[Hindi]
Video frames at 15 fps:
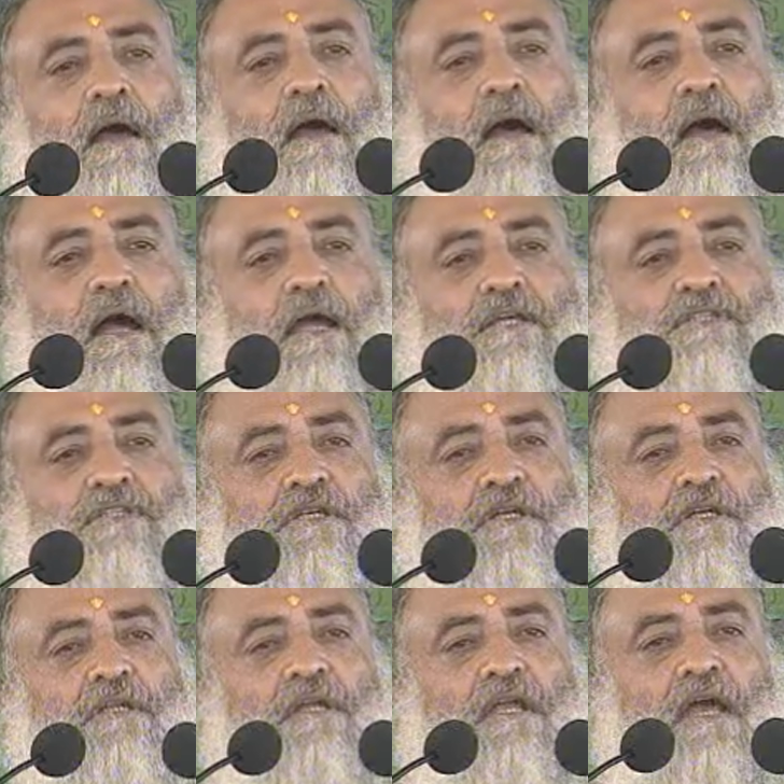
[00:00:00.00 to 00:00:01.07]

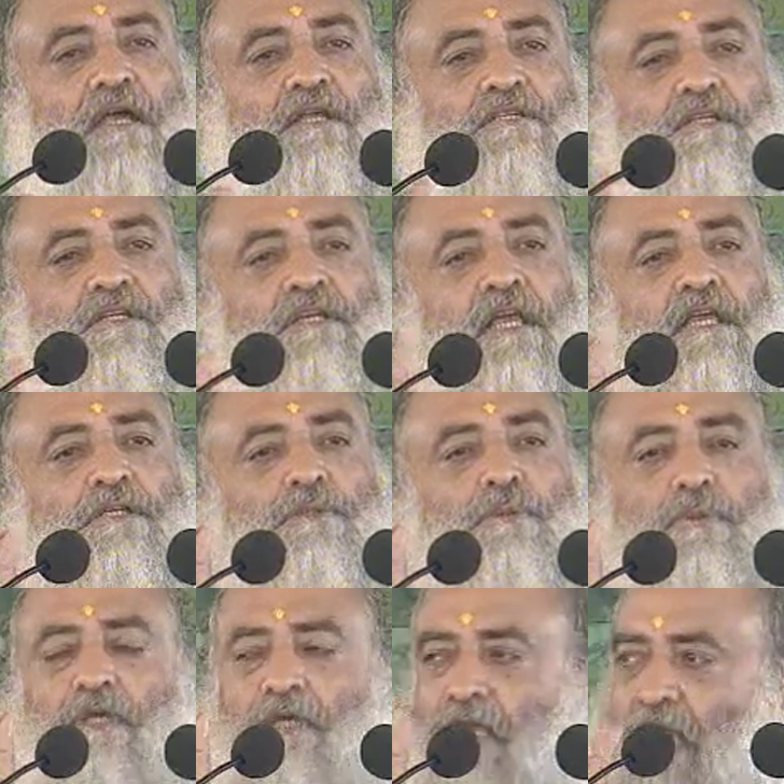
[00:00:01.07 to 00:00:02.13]
आईजी डीआईजी यही
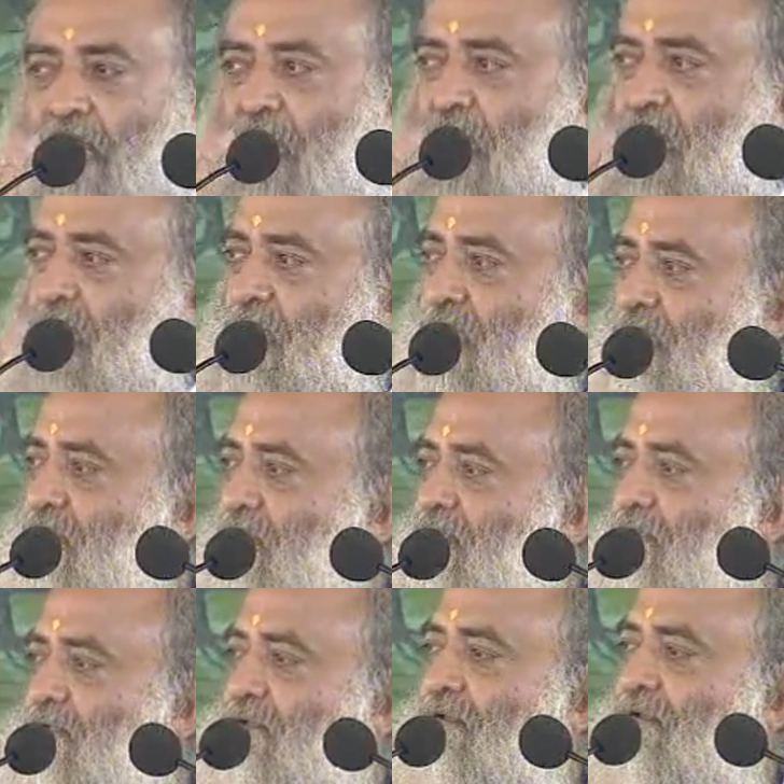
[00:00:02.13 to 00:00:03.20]
सुखी हैं
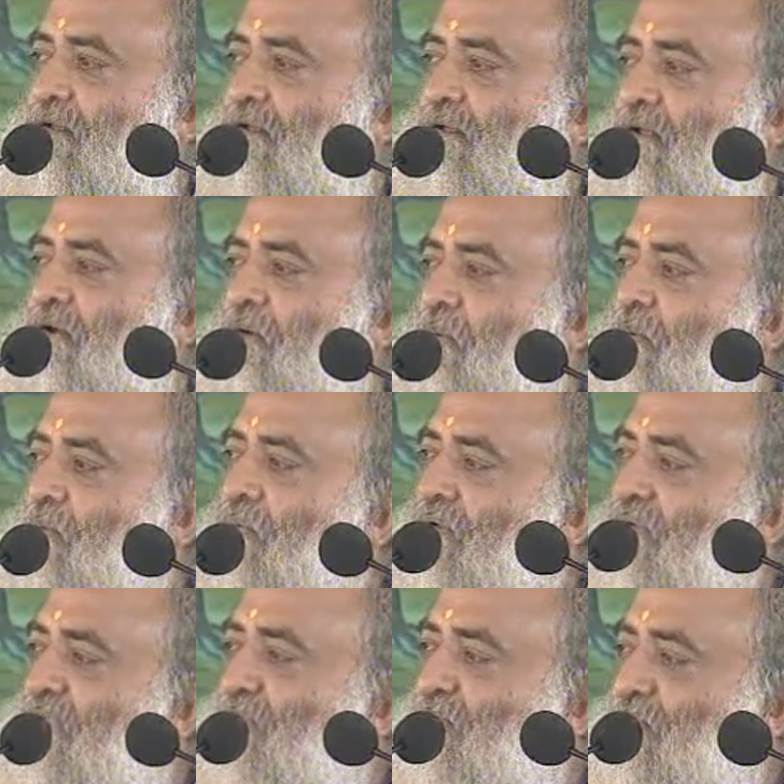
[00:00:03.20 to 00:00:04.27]
वो
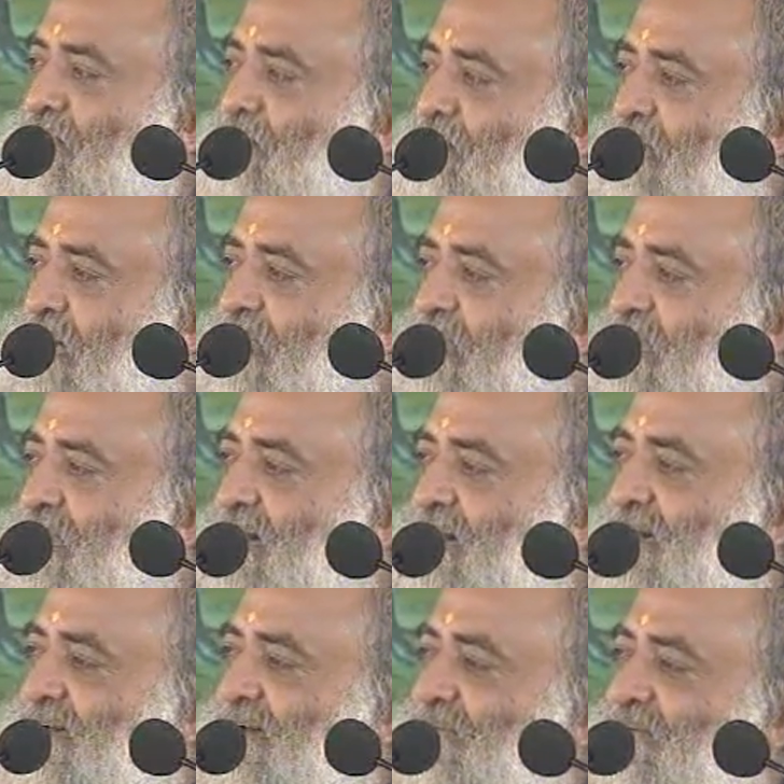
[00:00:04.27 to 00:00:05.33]
उनके जूते उठा ले
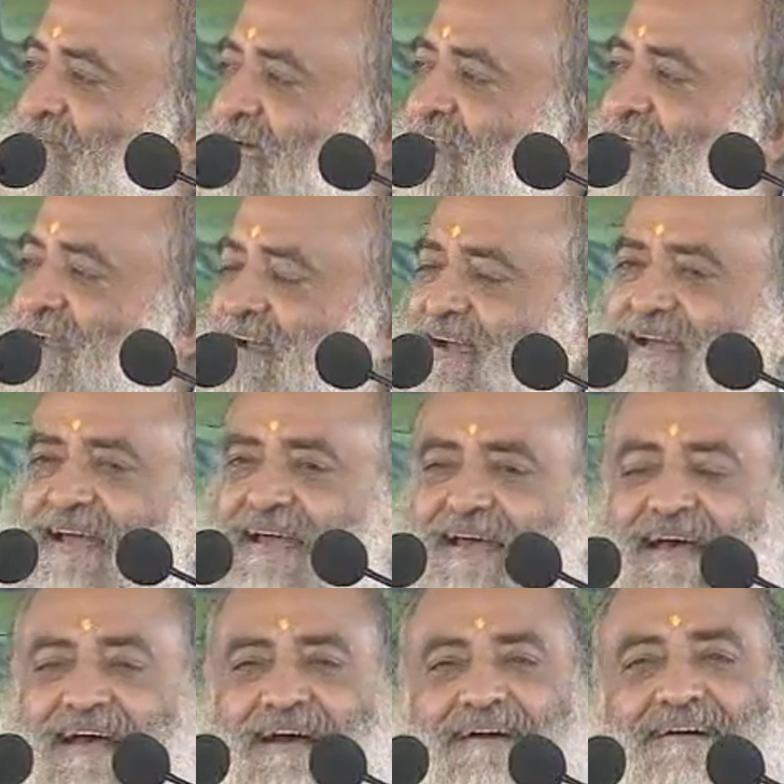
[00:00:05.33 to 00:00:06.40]
उठाने गए
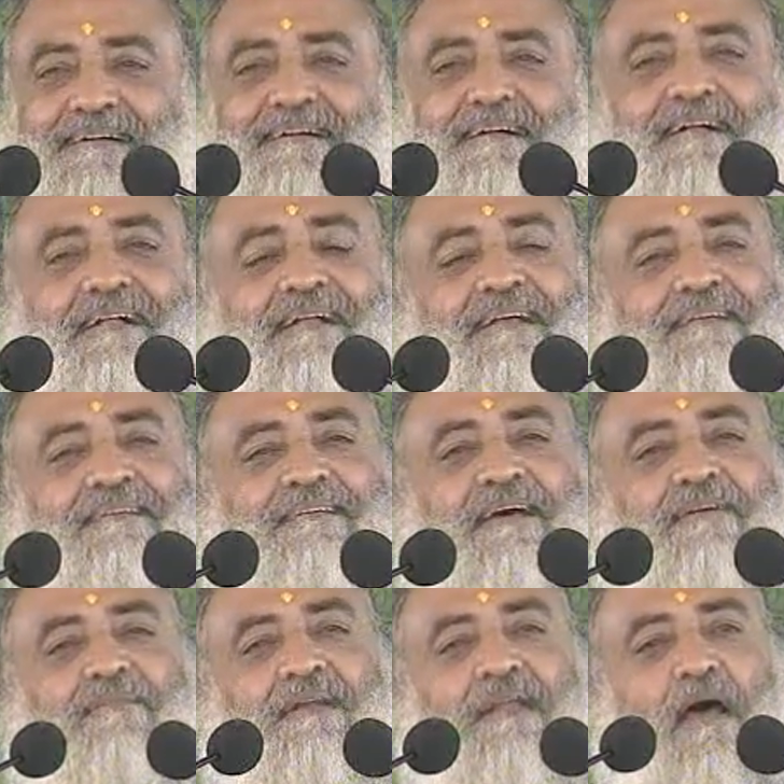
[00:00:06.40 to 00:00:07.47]

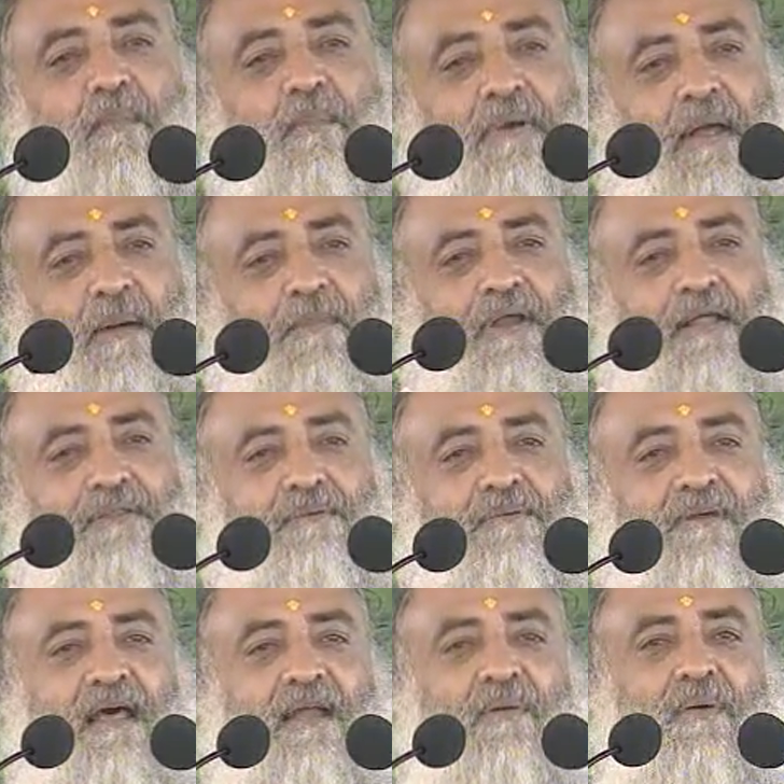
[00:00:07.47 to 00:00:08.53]
सब ने अपना अपना
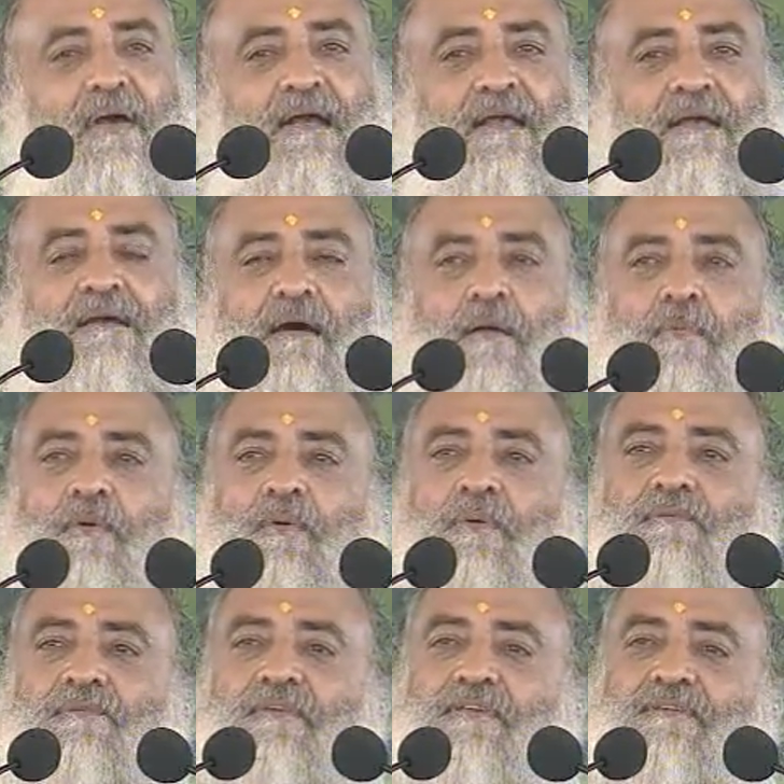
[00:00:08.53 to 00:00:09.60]
दुखड़ा रोया कि कब
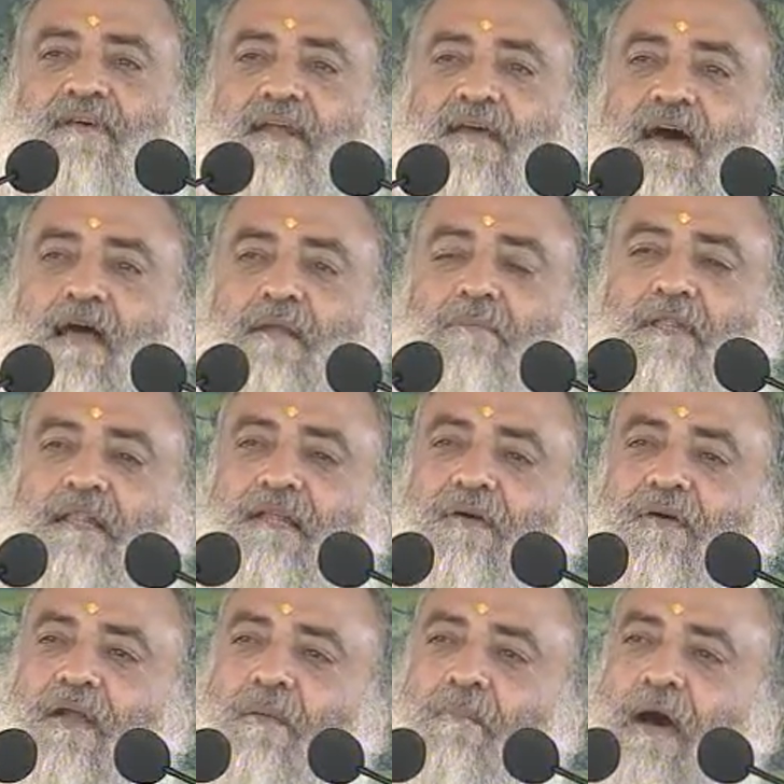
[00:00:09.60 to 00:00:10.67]
कौन सी सरकार बदले
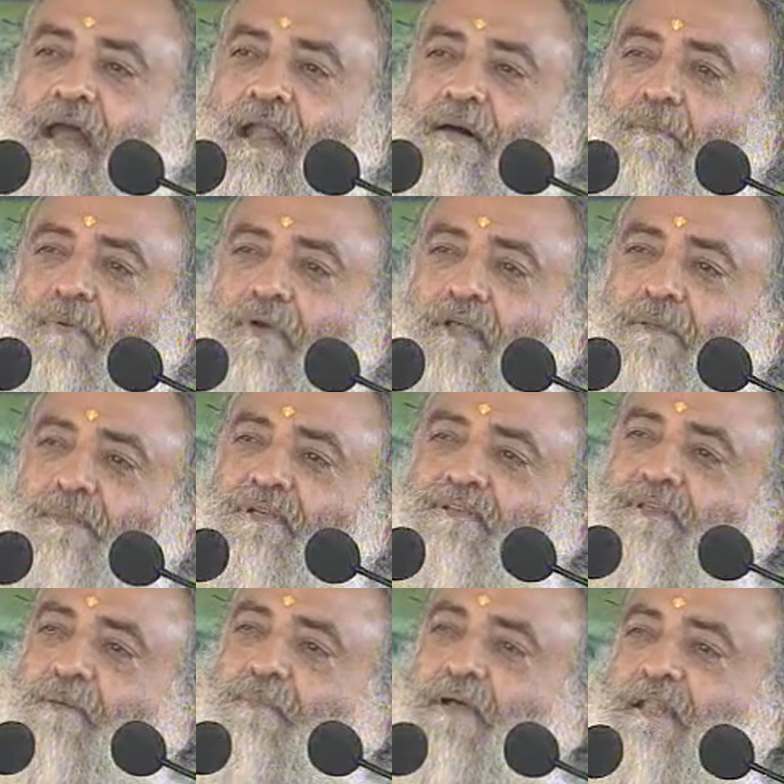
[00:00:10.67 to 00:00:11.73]
और हमारा बोरी
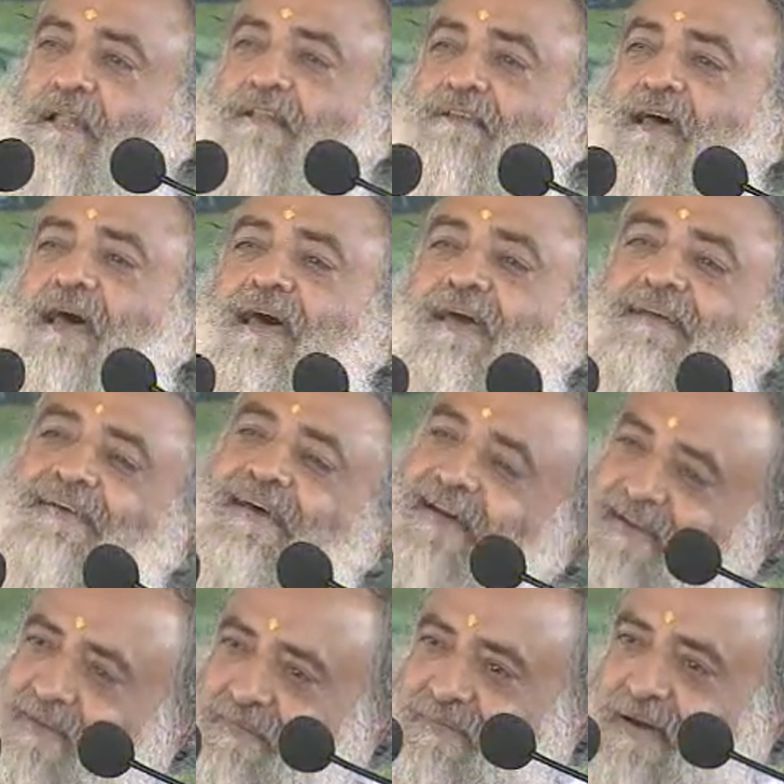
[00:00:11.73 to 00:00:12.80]
बिस्तर बदल जाए
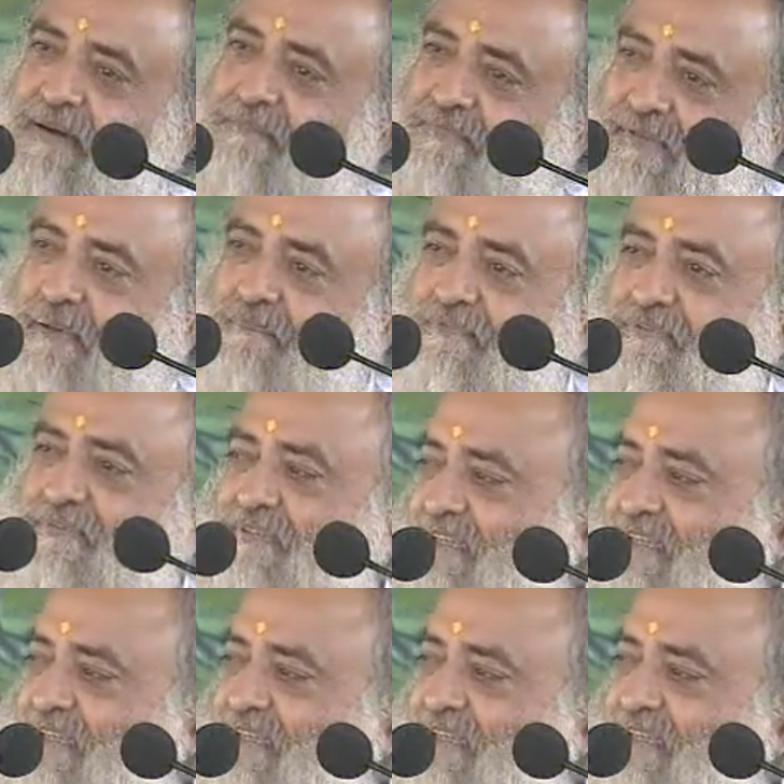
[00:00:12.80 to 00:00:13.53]
यार हम हम सुखी